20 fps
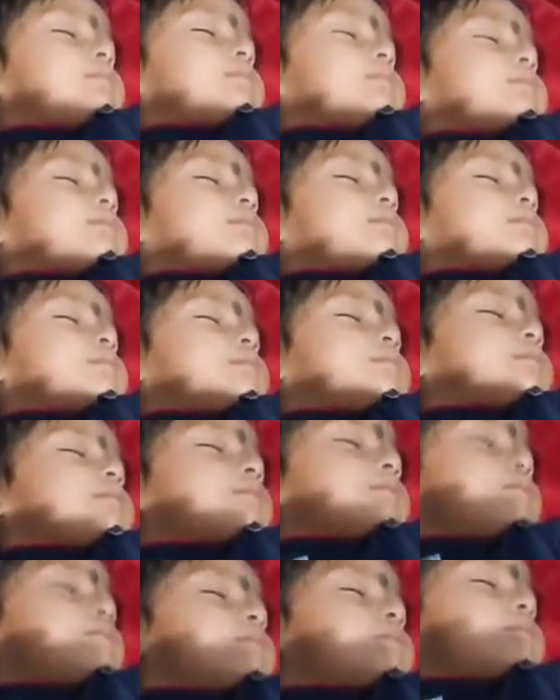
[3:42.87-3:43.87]
मैं ढक के
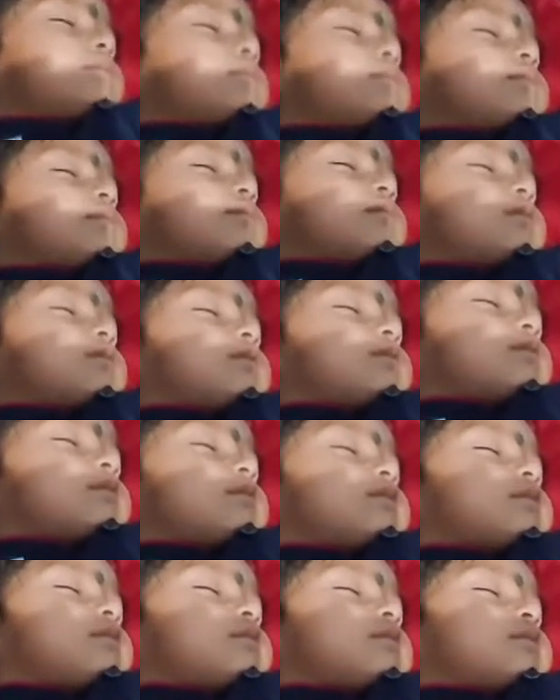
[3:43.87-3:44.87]
गई थी लेकिन
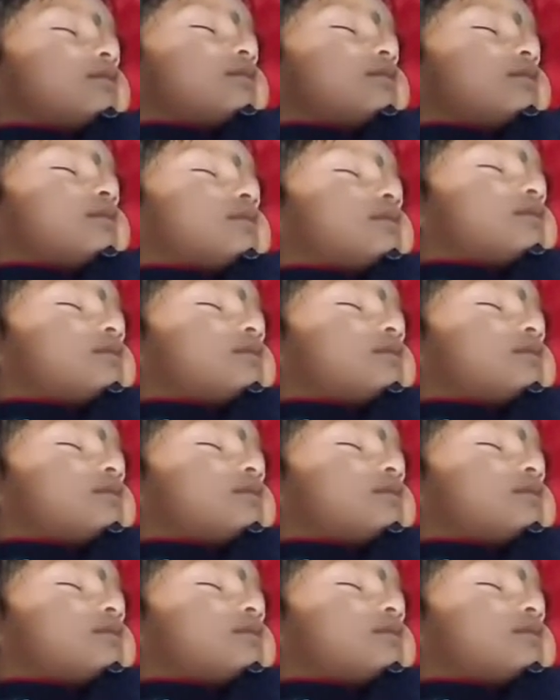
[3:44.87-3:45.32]
बाबू है कि